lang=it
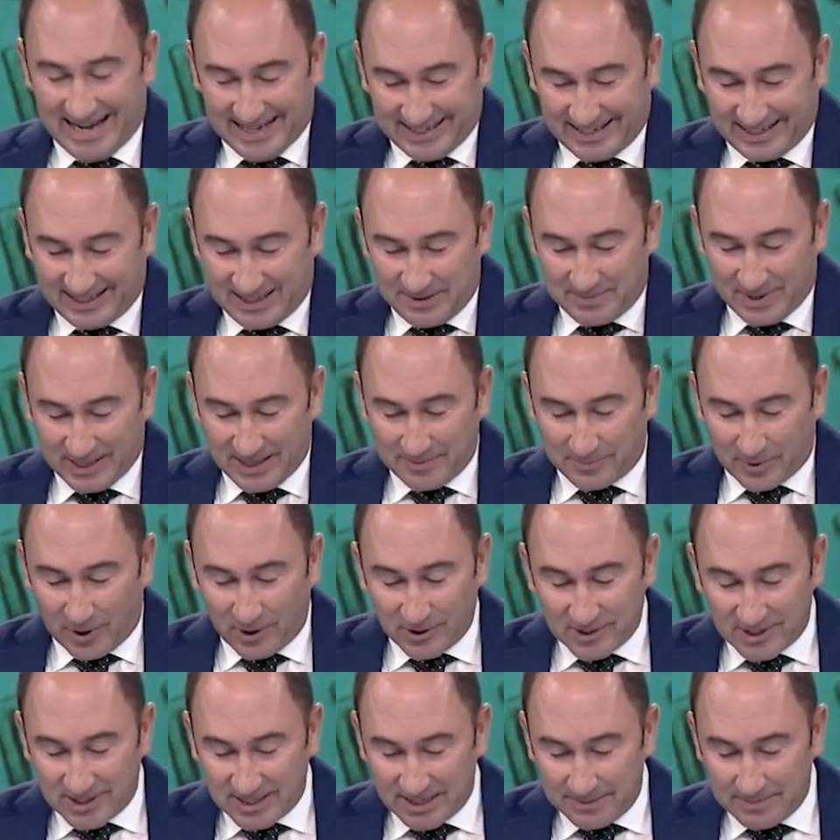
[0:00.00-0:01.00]
Settimana
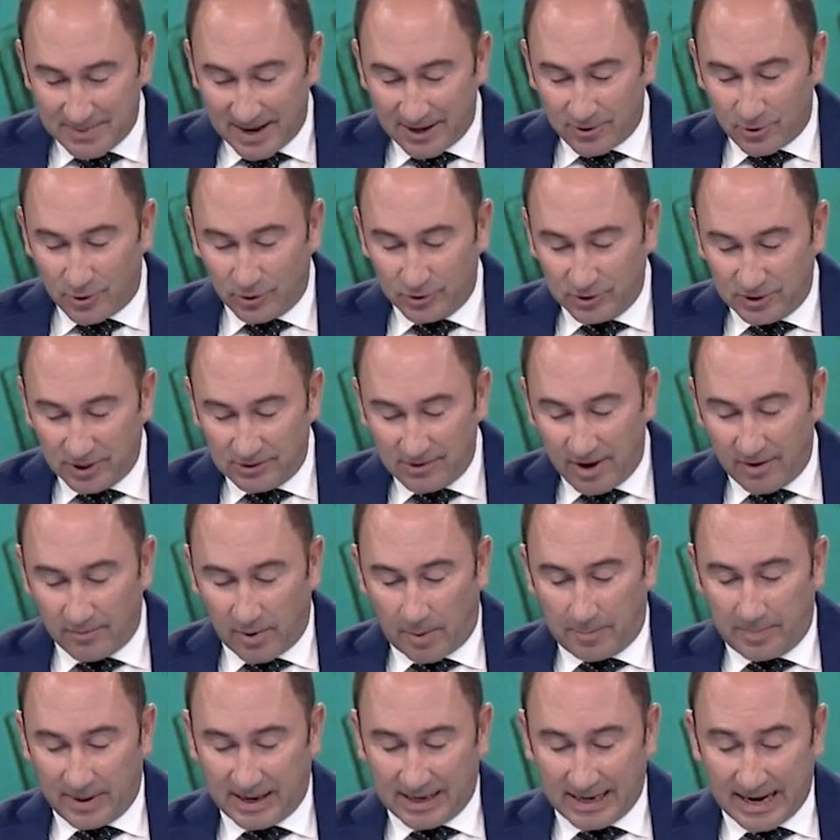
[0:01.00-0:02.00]
prossima
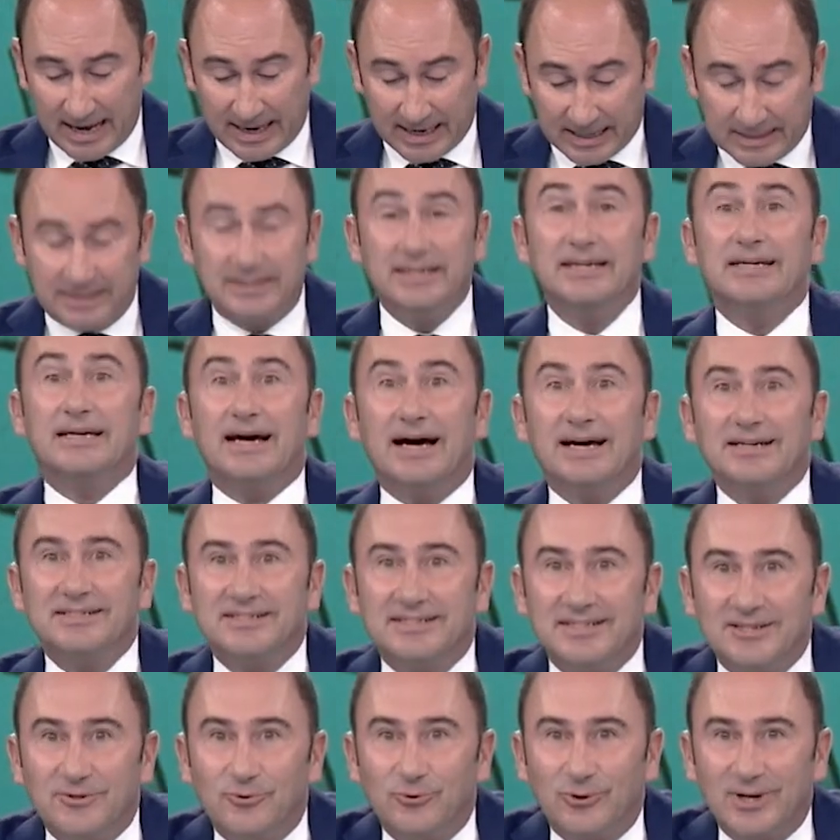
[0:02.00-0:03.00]
continuiamo a parlare di
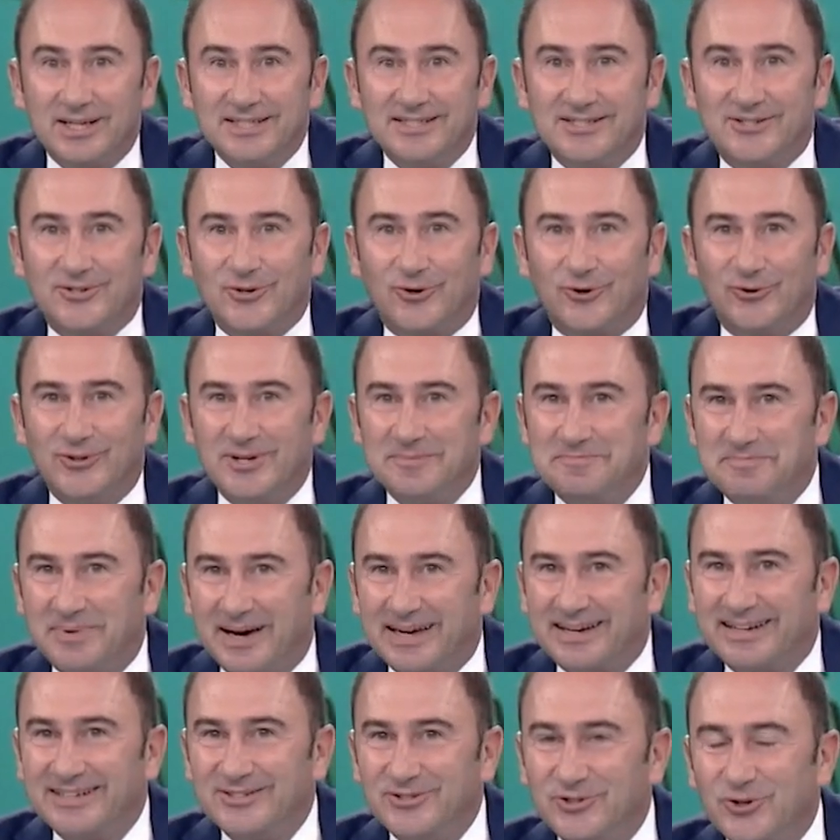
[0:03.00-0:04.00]
assicurazioni
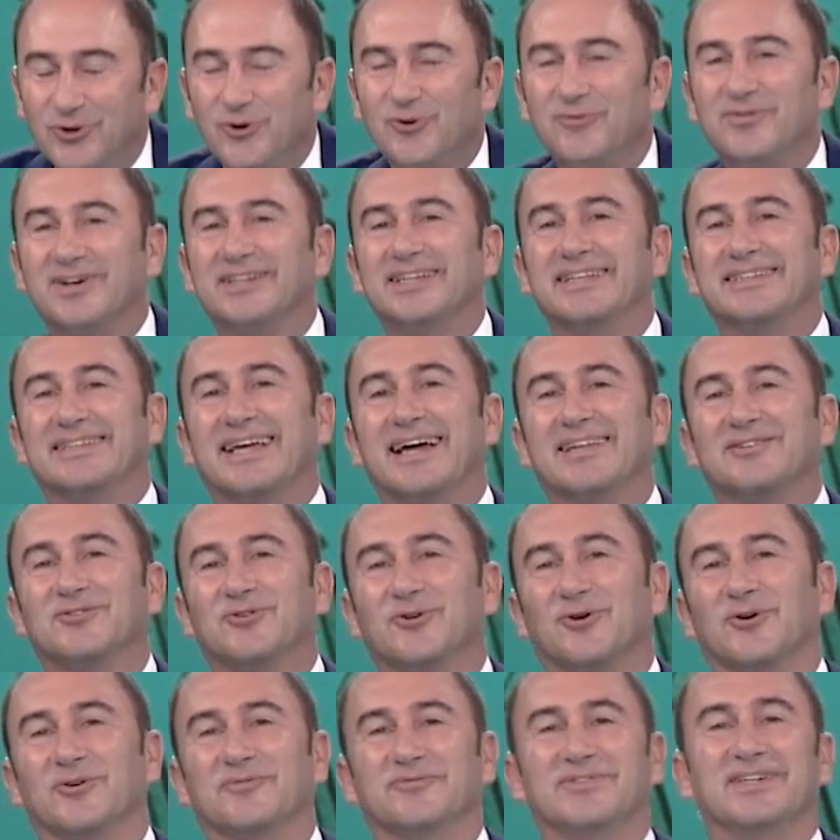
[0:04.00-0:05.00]
per i giovani.
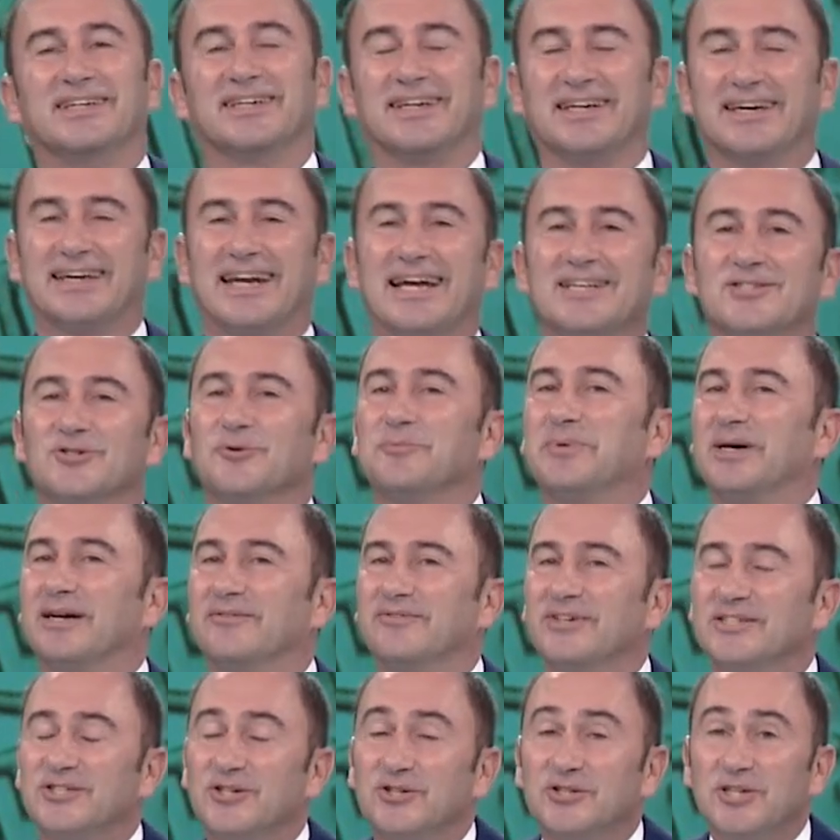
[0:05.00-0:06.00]
Intanto vi ringrazio per
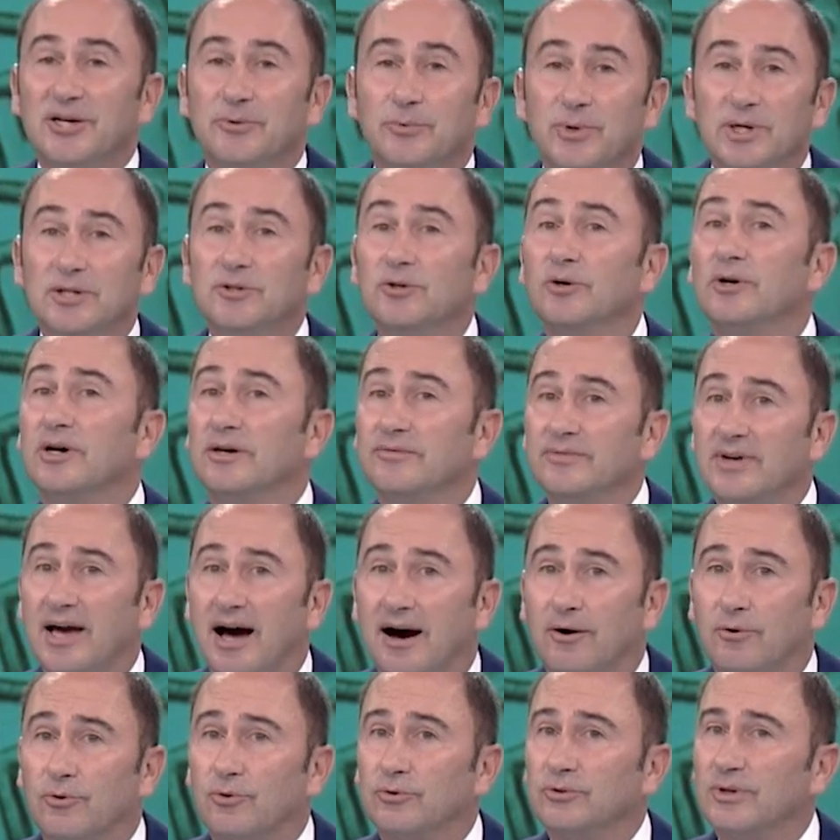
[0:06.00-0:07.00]
averci seguito e vi
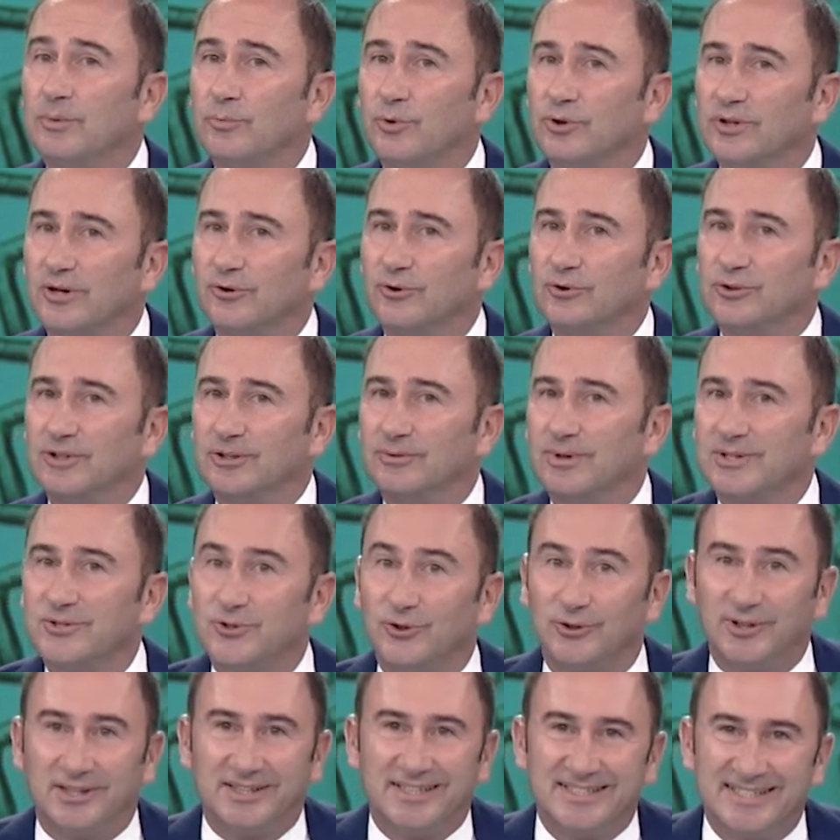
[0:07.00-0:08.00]
auguro una buona
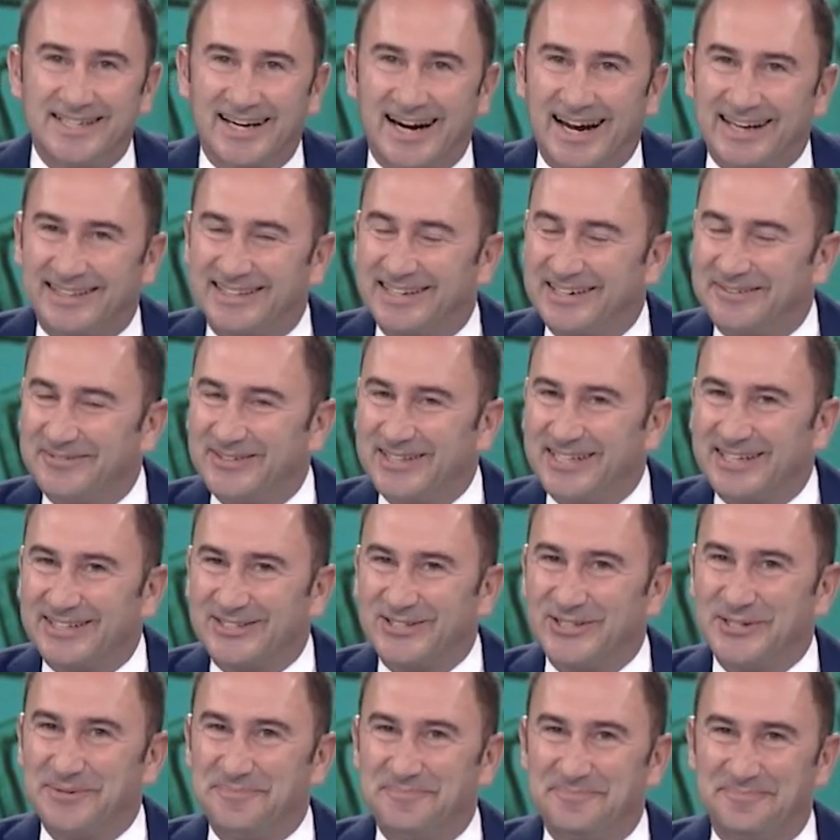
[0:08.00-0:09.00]
continuazione di serata.
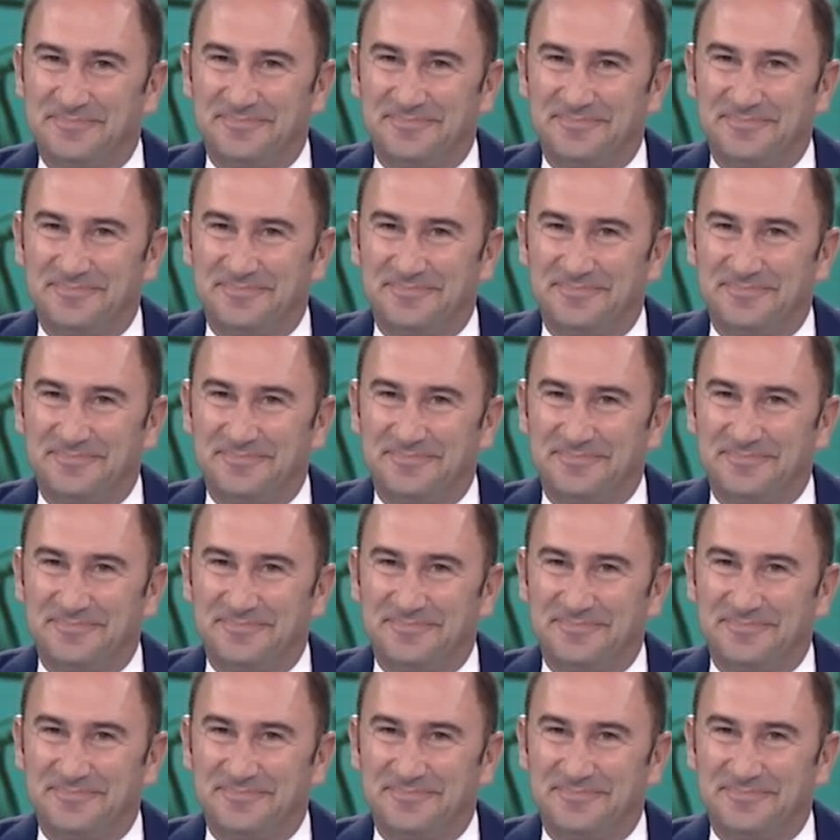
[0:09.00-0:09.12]
Arrivederci.